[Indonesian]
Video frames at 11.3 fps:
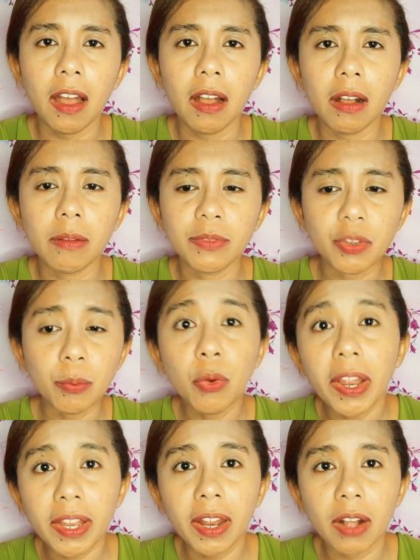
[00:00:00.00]
Um,
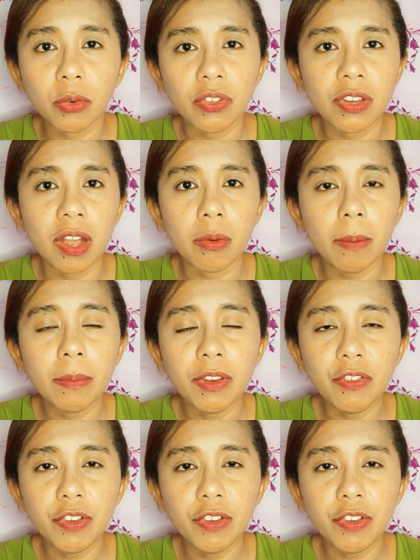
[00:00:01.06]
semua yang aku jawab di